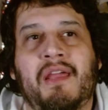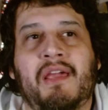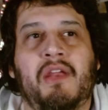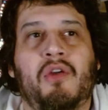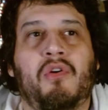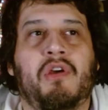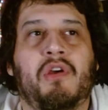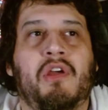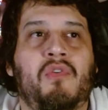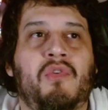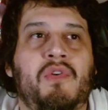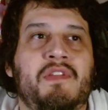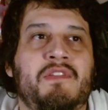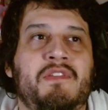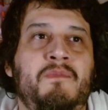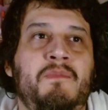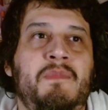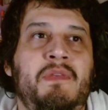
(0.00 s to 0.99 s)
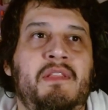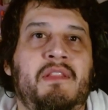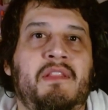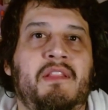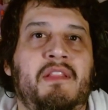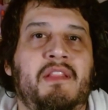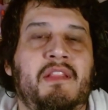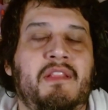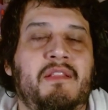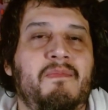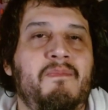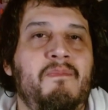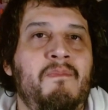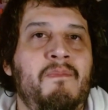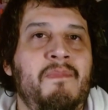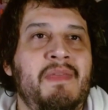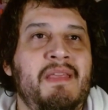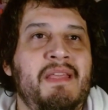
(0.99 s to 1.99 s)
creo que no es mi,
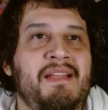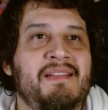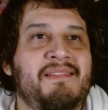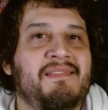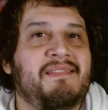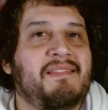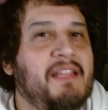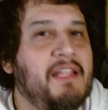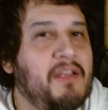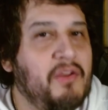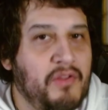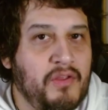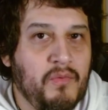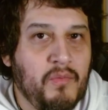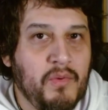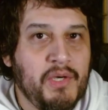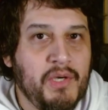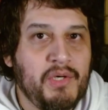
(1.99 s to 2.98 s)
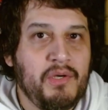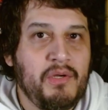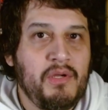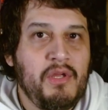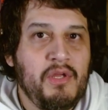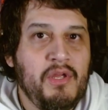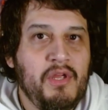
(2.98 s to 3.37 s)
mi estilo de juego.